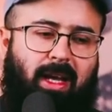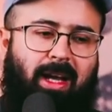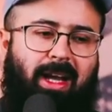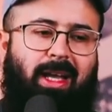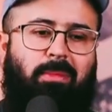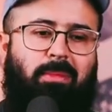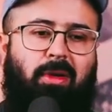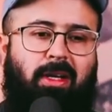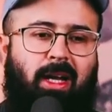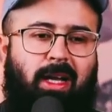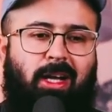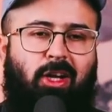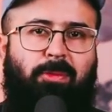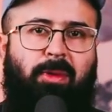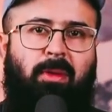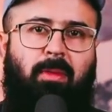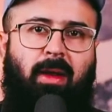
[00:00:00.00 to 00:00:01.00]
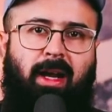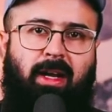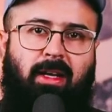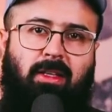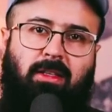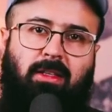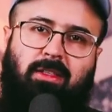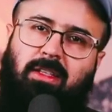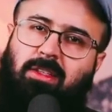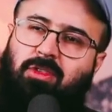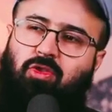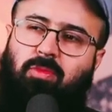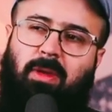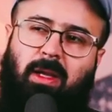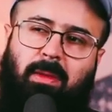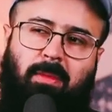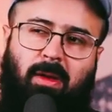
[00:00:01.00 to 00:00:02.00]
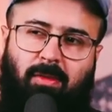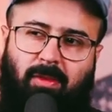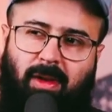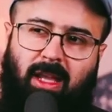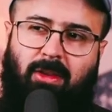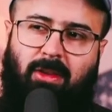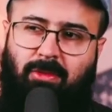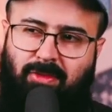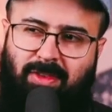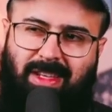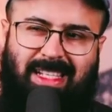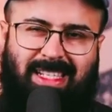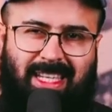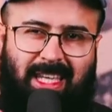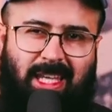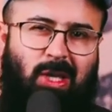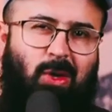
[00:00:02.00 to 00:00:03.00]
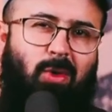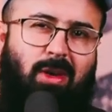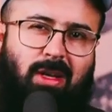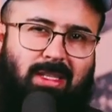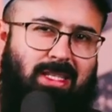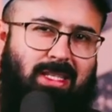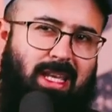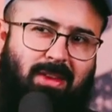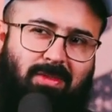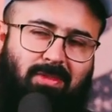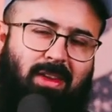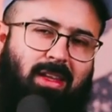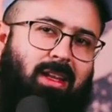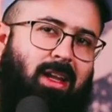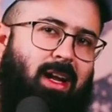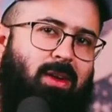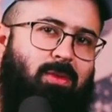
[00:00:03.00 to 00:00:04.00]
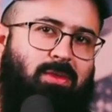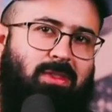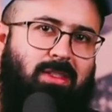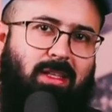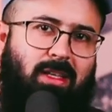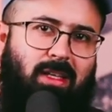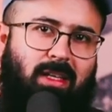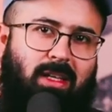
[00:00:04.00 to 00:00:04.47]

आई प्रटेंडेड टू बी ब्लाइंड जस्ट टू मेक माई वाइफ फील सिक्योर एंड सेफ इन हाउस